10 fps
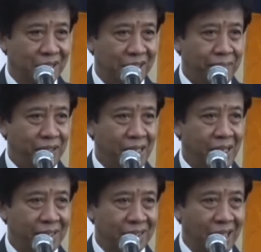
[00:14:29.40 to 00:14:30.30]
Saya
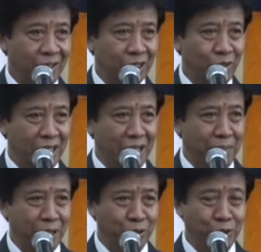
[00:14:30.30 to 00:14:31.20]
pikir kalau itu Anda
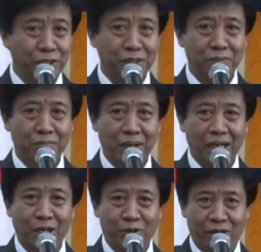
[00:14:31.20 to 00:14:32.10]
bangun,
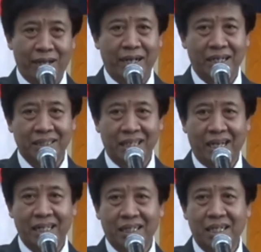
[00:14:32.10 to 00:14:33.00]
maka orang
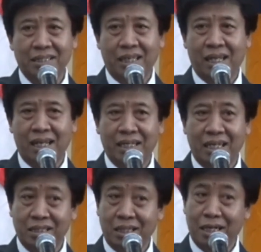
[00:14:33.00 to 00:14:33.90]
jangankan sekarang
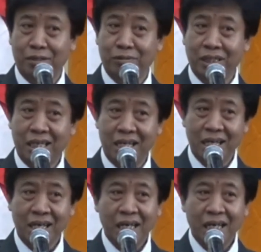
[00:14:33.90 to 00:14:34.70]
yang sedang kuliah,